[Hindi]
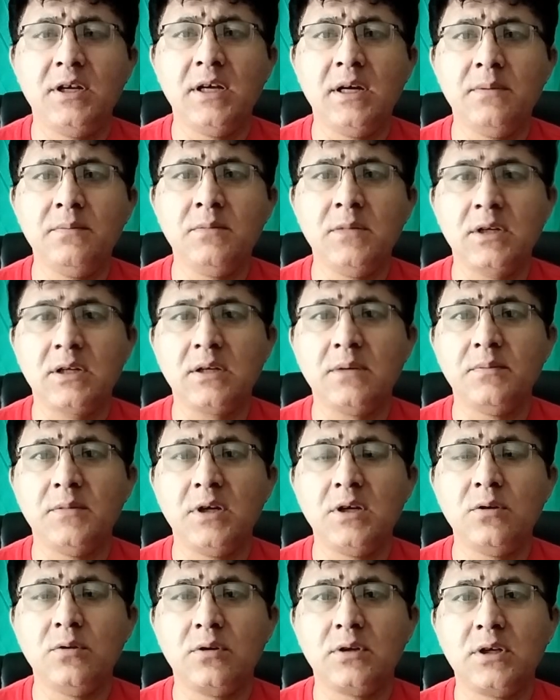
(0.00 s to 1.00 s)
पीडीएम खत्म
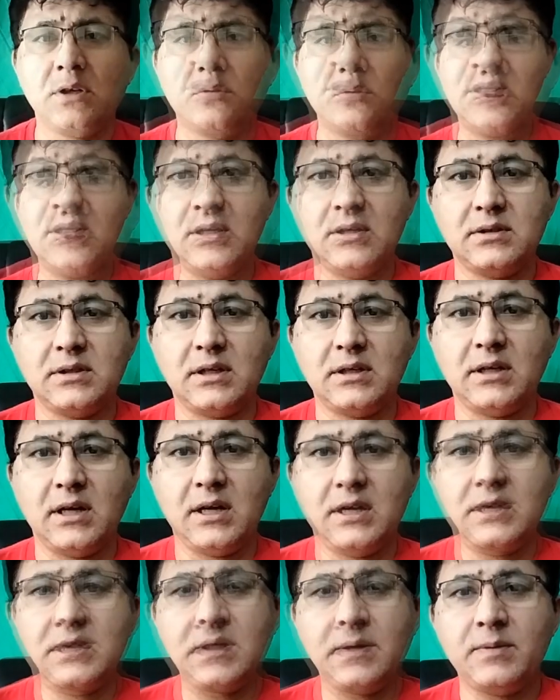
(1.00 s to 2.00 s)
नहीं होगी
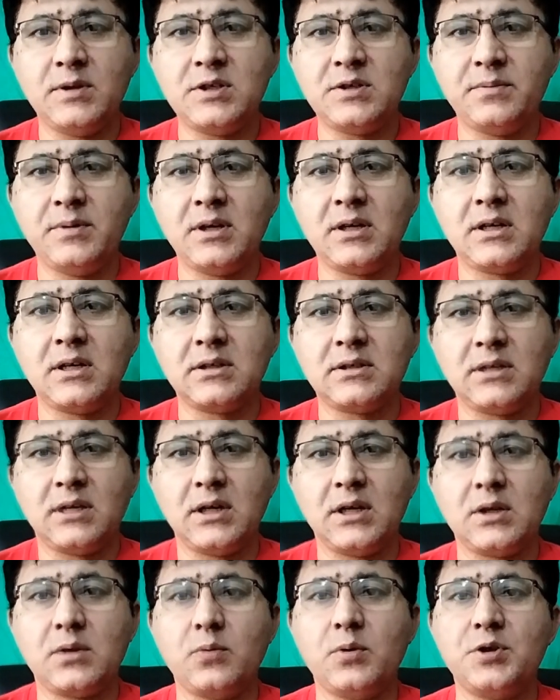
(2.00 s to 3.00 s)
जरदारी स्टेब्लिशमेंट के
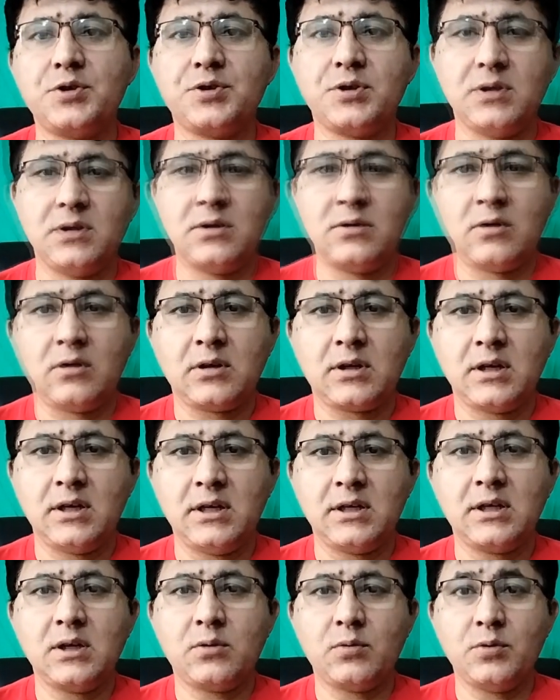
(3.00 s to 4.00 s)
साथ इक्वेशन ड्रा
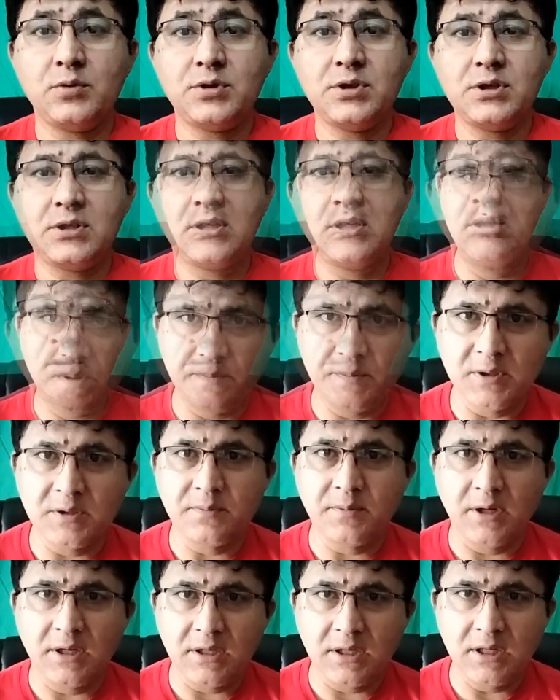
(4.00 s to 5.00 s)
करने की कोशिश की पीपल्स
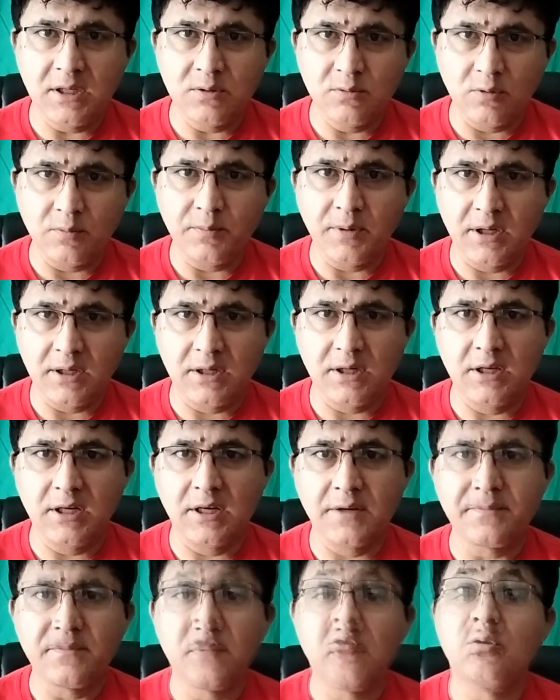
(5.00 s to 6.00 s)
पार्टी ही वो पार्टी
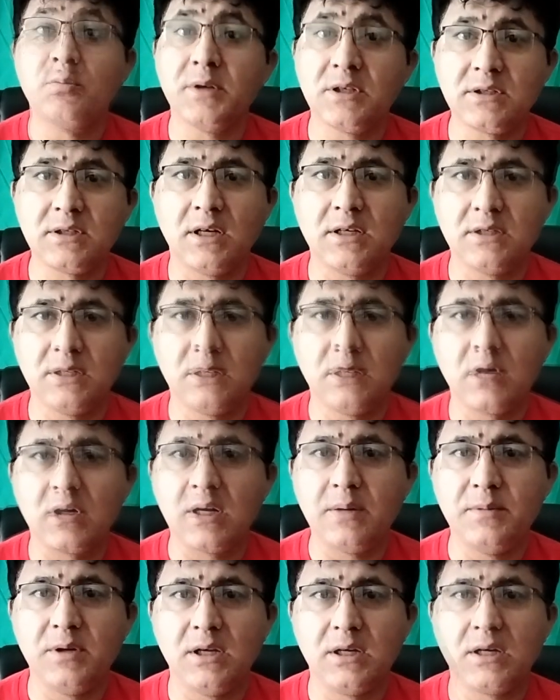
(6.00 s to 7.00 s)
है मत साजी
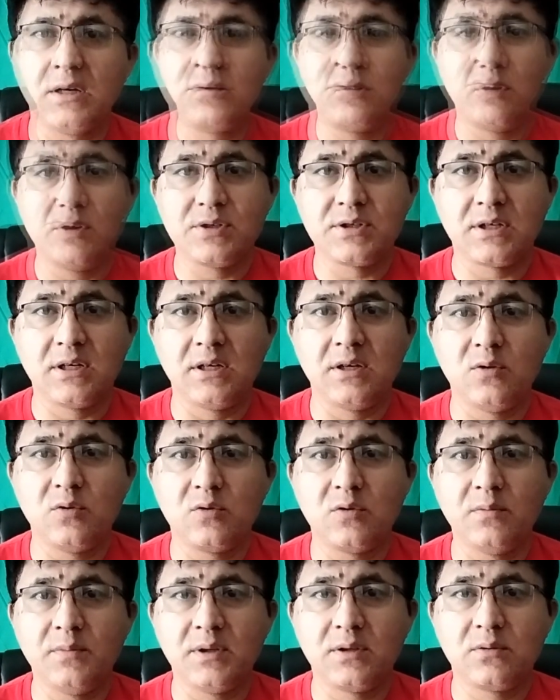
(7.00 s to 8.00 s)
मौका मिलेगा जिस लॉन्च
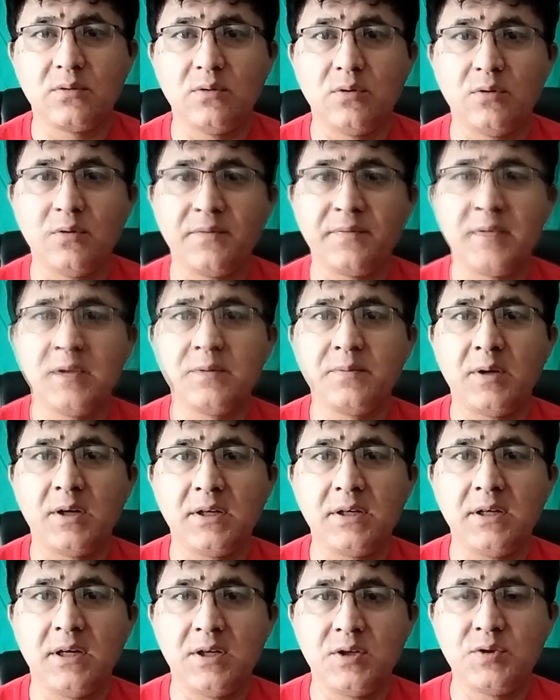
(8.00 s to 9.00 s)
करना हुकूमत को पीपल्स
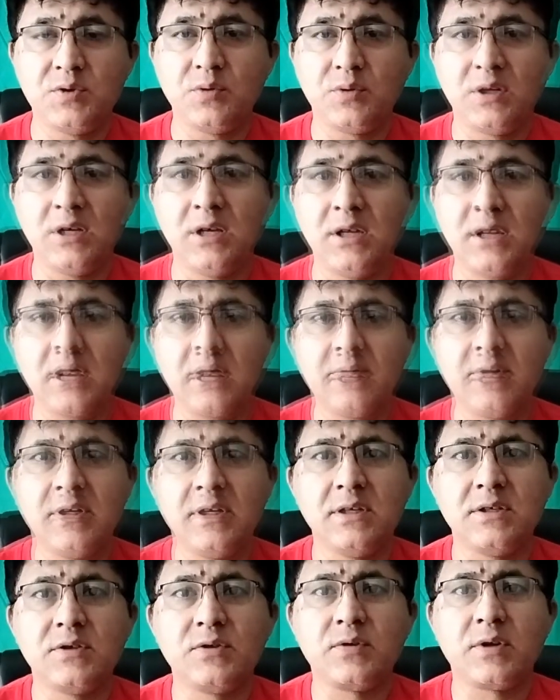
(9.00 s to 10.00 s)
पार्टी हट चुकी है पूरी
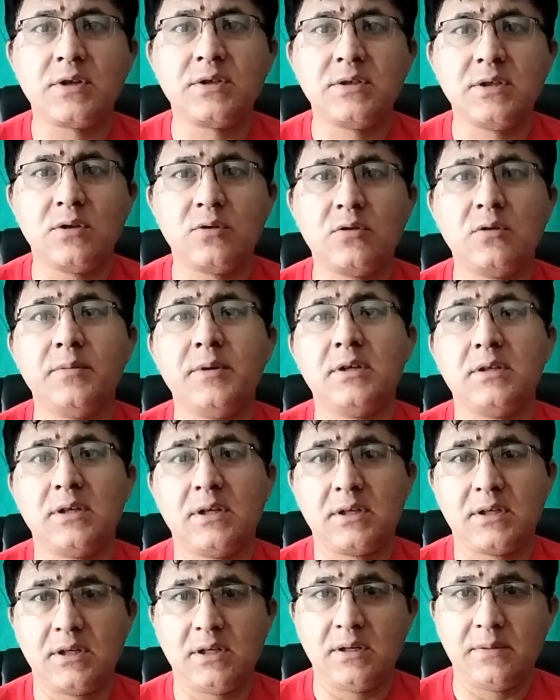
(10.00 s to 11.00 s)
गवर्नेंस स्ट्रक्चर
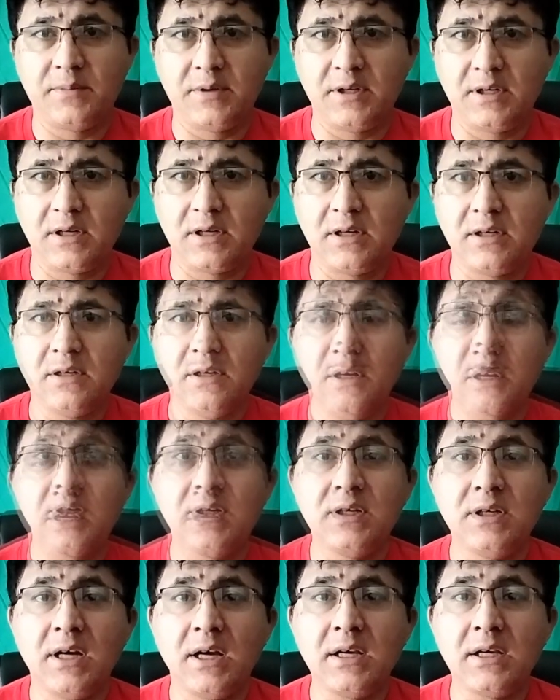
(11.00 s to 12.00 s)
को बेहतर करना पड़ेगा
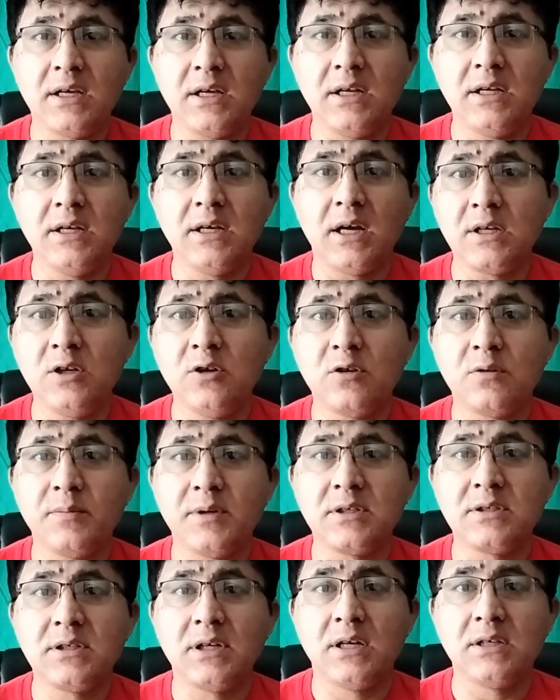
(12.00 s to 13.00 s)
पीटीआई के लिए अगली
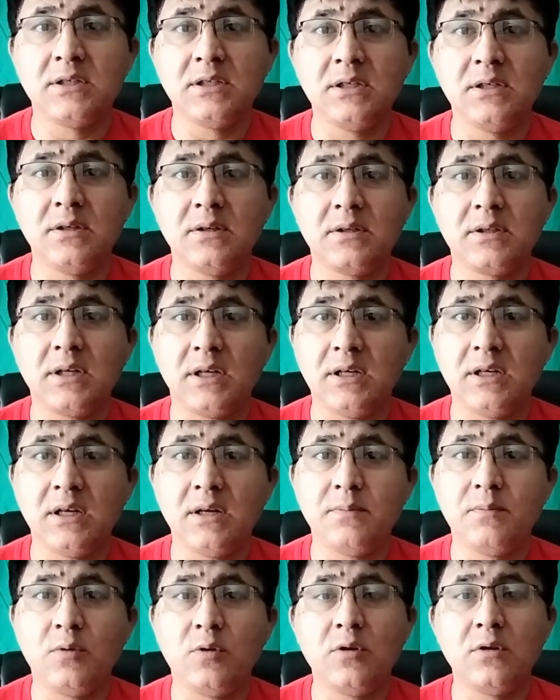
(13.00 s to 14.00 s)
हुकूमत साजी
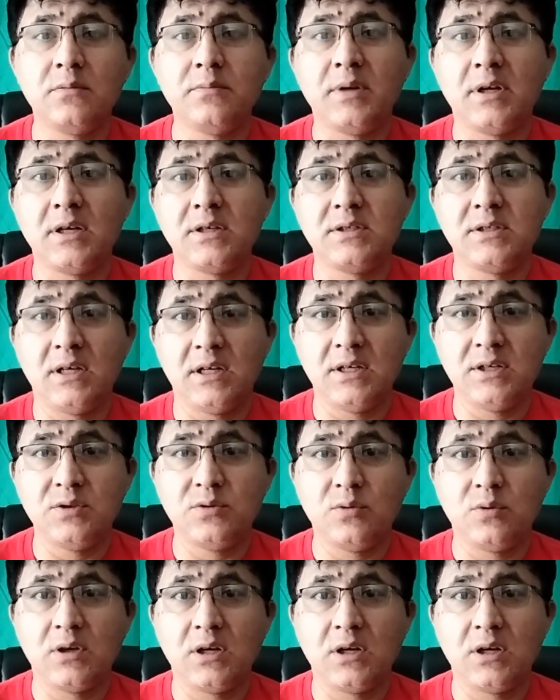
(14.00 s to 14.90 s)
करना बहुत बड़ा चैलेंज